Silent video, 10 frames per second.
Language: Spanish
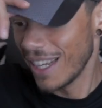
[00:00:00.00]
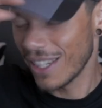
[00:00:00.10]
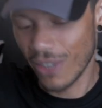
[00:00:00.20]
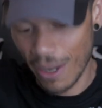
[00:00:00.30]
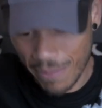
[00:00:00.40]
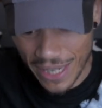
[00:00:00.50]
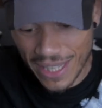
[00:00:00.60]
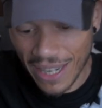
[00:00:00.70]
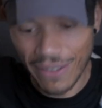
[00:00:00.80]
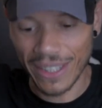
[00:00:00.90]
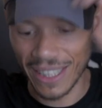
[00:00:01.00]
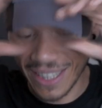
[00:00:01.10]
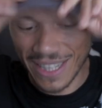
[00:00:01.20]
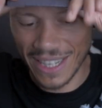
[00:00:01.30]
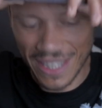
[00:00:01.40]
es una pieza
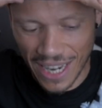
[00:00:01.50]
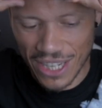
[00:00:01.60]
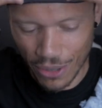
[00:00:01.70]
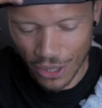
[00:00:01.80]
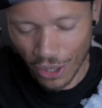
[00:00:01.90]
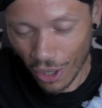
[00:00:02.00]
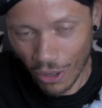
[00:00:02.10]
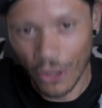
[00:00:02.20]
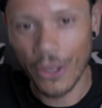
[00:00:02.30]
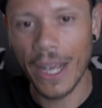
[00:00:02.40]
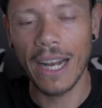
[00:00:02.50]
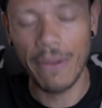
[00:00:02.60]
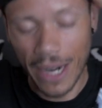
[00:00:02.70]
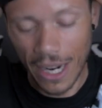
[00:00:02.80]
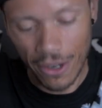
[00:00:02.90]
bastante esencial, sobre todo cuando llega el
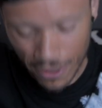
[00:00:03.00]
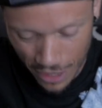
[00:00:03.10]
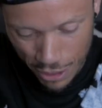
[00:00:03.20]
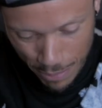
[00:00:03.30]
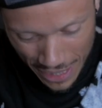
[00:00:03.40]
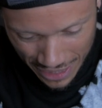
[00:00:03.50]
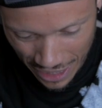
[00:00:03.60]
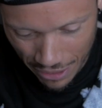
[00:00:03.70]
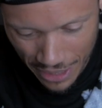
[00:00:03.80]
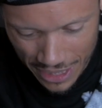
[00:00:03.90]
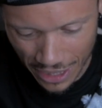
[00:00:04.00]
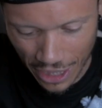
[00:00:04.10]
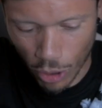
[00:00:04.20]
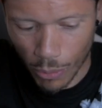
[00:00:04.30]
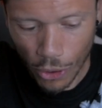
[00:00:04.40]
verano. Es bastante,
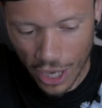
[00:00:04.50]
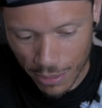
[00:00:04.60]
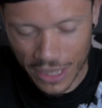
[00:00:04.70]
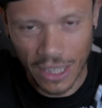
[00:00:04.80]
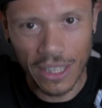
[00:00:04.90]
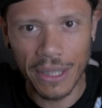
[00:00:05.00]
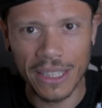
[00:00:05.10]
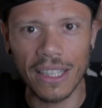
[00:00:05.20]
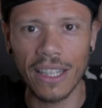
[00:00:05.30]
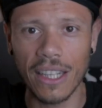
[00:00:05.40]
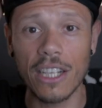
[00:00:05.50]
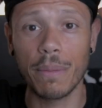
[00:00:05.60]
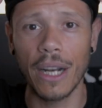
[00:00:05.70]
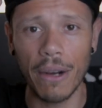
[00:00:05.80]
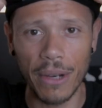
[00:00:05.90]
bastante cómoda, es bastante, bastante
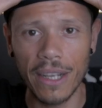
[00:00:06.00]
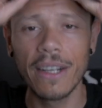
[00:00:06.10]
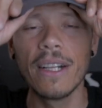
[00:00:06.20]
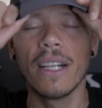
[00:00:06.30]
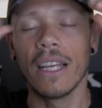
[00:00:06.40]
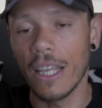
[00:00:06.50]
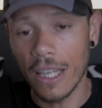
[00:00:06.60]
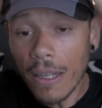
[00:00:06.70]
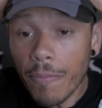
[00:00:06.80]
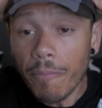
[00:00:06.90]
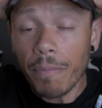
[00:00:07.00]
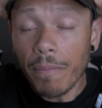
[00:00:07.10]
transpirable y